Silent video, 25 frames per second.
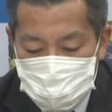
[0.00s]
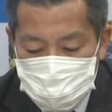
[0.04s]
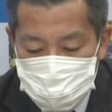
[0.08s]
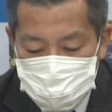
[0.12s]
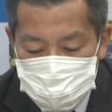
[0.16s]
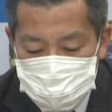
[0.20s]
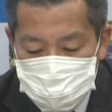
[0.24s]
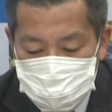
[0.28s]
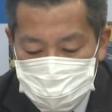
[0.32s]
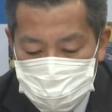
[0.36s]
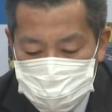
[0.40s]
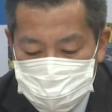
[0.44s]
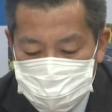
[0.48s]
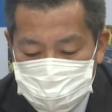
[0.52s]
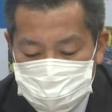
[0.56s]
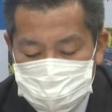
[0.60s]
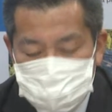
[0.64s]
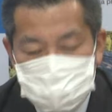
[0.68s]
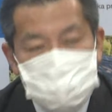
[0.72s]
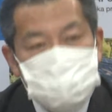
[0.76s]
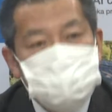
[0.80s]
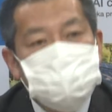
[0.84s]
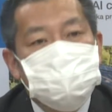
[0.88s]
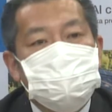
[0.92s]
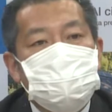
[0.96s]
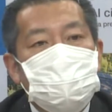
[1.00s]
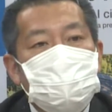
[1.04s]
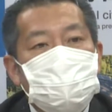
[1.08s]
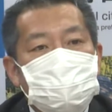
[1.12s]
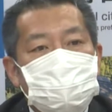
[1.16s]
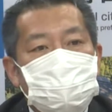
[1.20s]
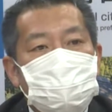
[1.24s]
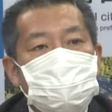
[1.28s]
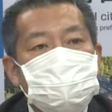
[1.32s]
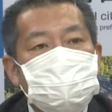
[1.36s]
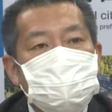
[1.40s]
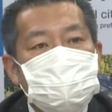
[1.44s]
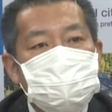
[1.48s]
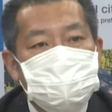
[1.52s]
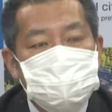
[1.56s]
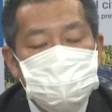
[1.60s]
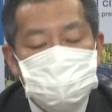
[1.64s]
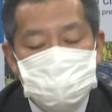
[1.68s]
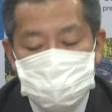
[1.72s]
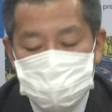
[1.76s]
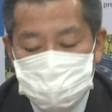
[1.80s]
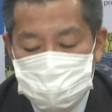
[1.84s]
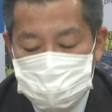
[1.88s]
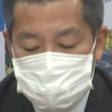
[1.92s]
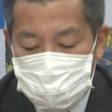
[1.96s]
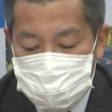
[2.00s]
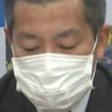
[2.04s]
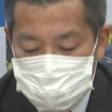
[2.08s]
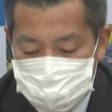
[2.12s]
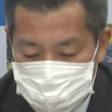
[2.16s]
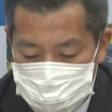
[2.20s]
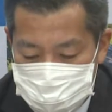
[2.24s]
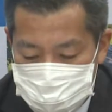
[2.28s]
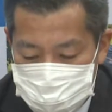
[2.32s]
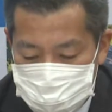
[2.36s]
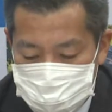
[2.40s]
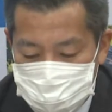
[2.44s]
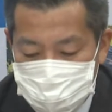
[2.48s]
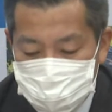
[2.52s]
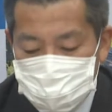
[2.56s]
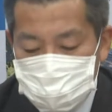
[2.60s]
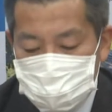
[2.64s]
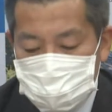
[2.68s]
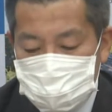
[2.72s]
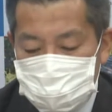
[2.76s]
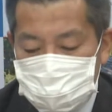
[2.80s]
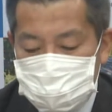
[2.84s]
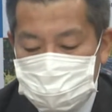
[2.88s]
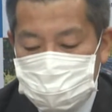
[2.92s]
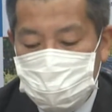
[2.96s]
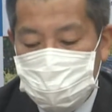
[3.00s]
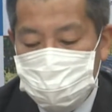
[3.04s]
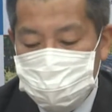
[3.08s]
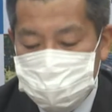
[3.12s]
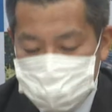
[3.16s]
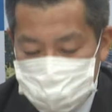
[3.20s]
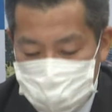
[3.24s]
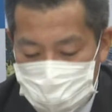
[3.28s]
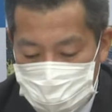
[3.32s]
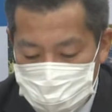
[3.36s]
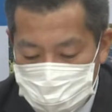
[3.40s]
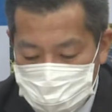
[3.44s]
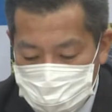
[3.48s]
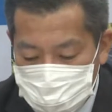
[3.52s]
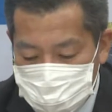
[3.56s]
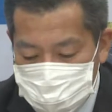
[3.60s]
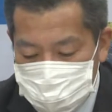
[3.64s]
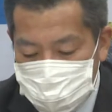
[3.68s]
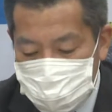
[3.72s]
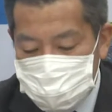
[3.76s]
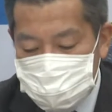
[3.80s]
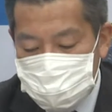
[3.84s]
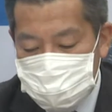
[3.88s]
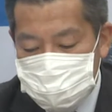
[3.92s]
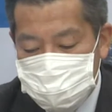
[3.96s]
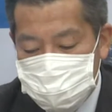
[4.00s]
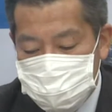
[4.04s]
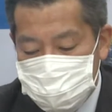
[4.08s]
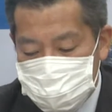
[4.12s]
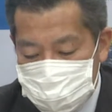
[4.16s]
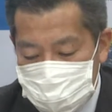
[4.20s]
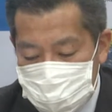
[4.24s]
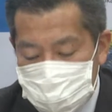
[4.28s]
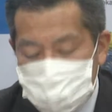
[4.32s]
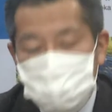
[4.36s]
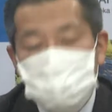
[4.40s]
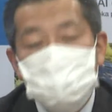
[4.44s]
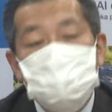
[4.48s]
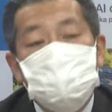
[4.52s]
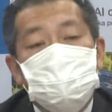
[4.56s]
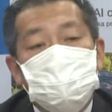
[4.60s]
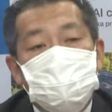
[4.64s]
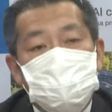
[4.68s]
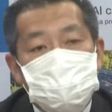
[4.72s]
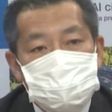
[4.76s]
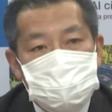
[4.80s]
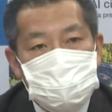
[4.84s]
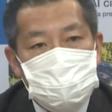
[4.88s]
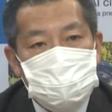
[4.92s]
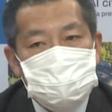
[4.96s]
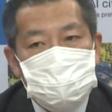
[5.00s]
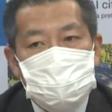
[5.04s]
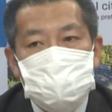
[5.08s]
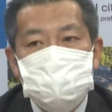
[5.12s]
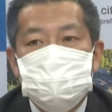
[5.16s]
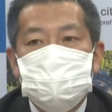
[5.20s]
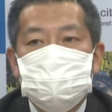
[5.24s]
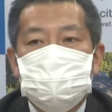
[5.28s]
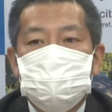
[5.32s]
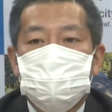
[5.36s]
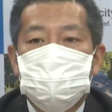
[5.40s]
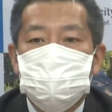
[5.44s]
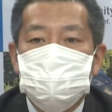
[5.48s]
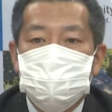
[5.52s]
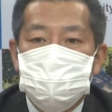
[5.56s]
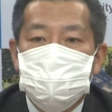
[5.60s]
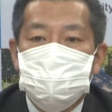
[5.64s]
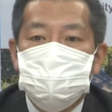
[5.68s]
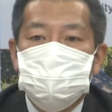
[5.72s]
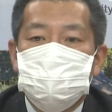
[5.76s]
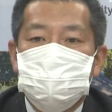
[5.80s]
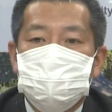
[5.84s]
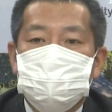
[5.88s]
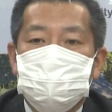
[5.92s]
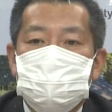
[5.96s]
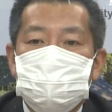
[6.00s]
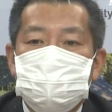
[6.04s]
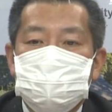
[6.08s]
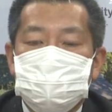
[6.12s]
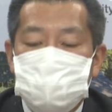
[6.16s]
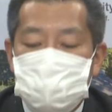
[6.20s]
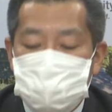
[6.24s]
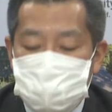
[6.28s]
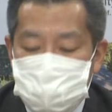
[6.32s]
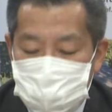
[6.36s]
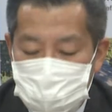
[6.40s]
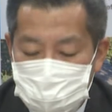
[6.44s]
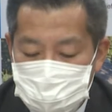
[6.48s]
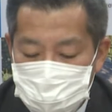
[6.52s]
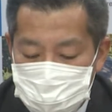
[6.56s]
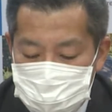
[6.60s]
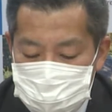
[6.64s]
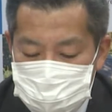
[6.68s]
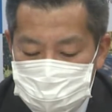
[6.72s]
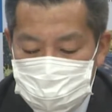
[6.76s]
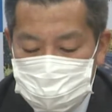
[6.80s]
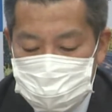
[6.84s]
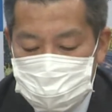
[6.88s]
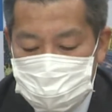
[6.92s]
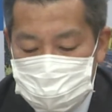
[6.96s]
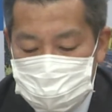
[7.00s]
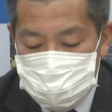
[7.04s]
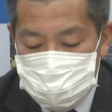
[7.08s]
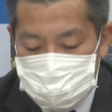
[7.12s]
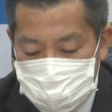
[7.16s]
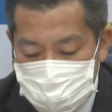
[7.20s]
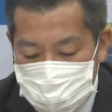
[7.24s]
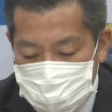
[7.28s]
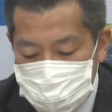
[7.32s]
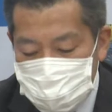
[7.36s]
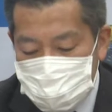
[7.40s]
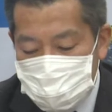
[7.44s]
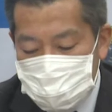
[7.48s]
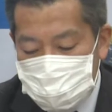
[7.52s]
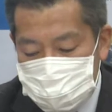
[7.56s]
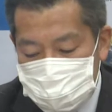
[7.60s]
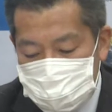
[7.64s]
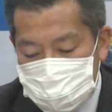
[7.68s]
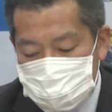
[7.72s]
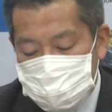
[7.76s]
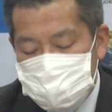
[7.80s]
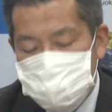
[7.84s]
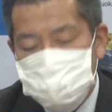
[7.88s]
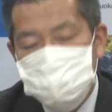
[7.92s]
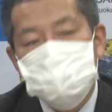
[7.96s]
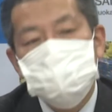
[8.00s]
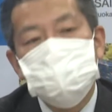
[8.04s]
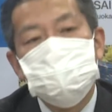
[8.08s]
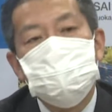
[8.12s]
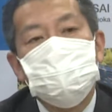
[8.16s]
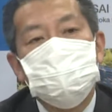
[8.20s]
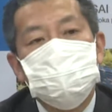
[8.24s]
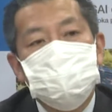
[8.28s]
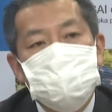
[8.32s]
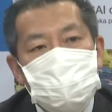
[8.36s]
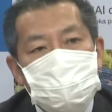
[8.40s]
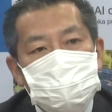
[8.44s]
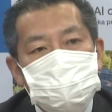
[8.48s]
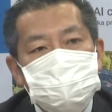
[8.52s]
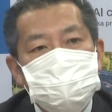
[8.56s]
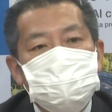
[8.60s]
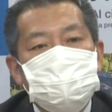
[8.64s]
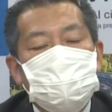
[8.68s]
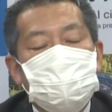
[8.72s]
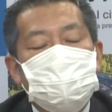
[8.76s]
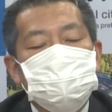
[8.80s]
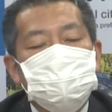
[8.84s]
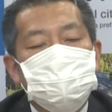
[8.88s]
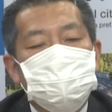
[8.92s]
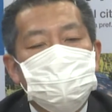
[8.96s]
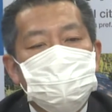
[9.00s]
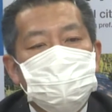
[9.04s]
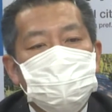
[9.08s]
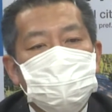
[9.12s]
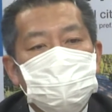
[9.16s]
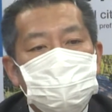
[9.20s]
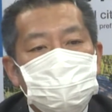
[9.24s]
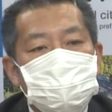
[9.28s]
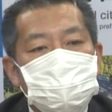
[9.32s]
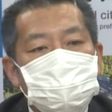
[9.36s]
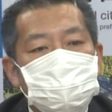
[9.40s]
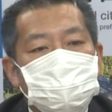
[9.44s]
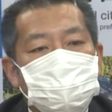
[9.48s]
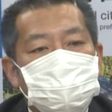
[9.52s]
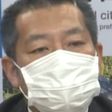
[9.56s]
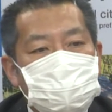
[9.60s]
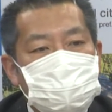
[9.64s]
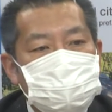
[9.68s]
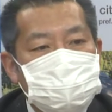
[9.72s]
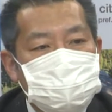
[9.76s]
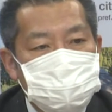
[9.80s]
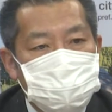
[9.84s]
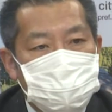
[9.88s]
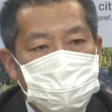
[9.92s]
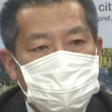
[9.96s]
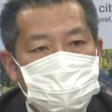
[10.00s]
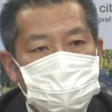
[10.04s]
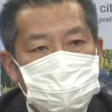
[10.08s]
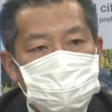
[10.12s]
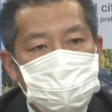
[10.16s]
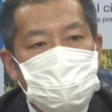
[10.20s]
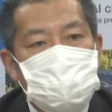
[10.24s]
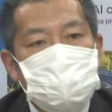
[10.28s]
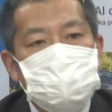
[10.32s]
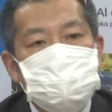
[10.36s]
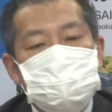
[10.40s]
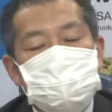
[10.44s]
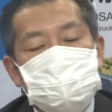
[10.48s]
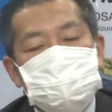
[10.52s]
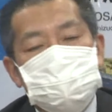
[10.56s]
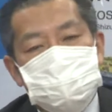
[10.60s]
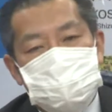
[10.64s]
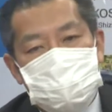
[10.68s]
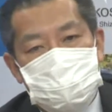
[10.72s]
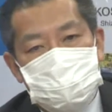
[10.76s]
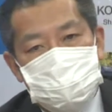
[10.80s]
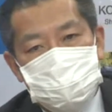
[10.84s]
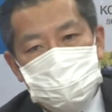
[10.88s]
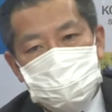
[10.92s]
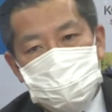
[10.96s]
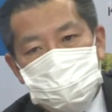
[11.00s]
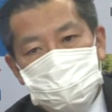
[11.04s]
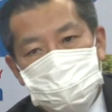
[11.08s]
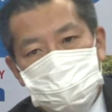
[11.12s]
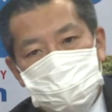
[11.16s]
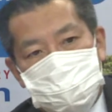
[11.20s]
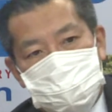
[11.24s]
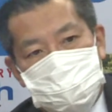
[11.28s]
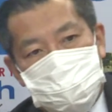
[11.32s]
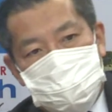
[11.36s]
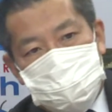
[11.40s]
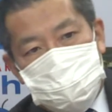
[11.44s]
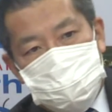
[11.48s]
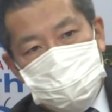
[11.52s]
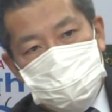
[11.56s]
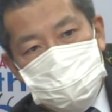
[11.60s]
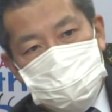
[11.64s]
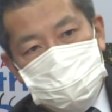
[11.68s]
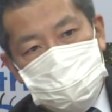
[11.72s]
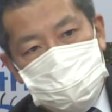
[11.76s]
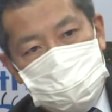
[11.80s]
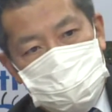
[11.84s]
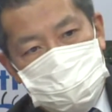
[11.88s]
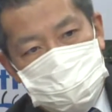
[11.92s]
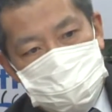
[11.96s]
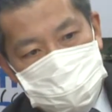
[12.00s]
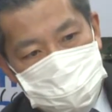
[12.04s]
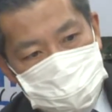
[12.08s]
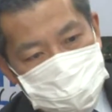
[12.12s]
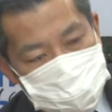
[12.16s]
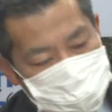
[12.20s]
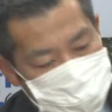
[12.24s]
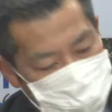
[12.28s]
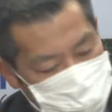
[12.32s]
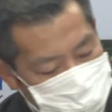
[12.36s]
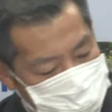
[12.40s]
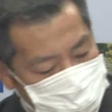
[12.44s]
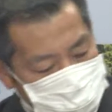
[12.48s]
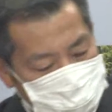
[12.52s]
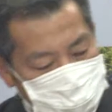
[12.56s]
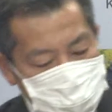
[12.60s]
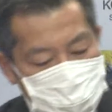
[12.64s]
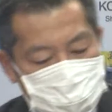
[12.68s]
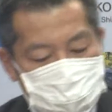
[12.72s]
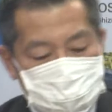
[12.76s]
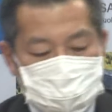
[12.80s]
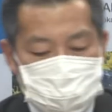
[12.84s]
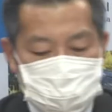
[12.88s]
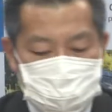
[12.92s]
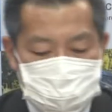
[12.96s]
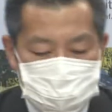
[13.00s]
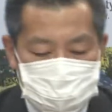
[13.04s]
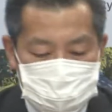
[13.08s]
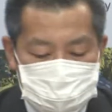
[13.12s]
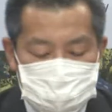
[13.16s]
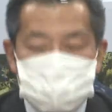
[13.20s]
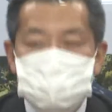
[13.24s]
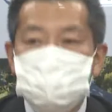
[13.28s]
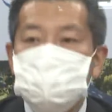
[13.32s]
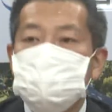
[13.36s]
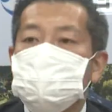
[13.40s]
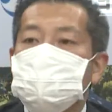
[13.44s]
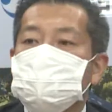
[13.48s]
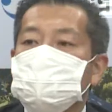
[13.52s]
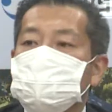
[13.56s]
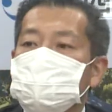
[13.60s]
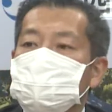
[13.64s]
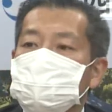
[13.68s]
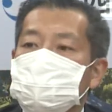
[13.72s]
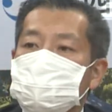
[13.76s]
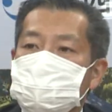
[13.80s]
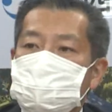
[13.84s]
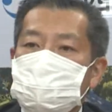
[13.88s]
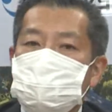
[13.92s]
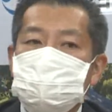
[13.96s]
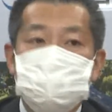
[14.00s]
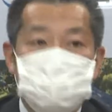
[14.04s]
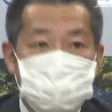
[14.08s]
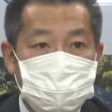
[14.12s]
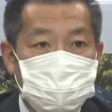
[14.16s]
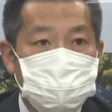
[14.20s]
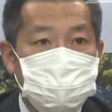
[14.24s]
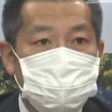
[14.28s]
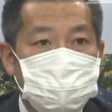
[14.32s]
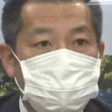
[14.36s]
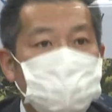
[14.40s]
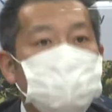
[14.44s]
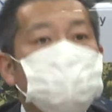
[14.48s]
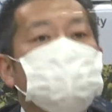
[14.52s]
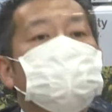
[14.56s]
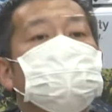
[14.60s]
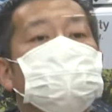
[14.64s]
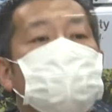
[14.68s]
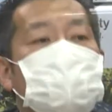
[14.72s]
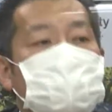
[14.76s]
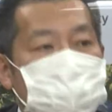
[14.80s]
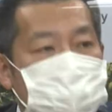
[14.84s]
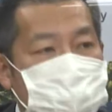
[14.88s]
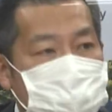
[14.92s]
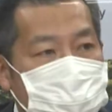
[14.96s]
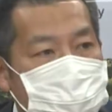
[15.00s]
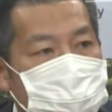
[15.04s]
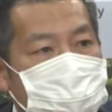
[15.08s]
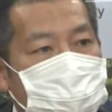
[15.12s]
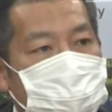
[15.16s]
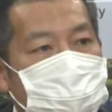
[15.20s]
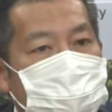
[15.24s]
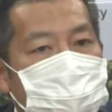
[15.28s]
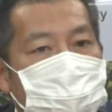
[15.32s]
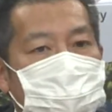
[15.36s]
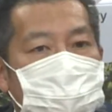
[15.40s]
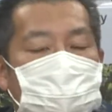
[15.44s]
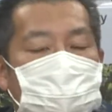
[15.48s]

この募集をですね、来月12月の1ヶ月間行いますので、ここでなるべく多くの飲食店に参加をいたて、でクーポンは湖西市の LINE ですね、このよくお配りさせていただいているこの湖西市の公式 LINE から